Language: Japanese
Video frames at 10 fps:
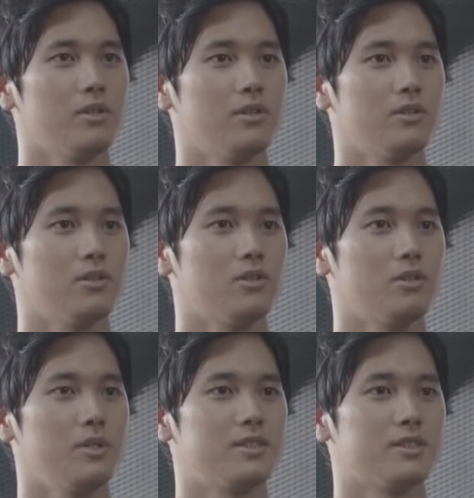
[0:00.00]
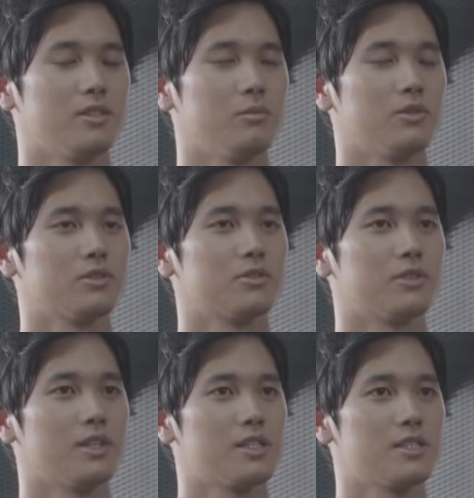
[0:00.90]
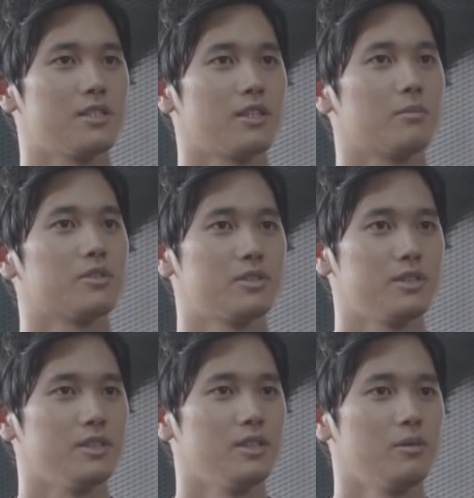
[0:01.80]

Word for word: も明治さんのものすごく安心できますし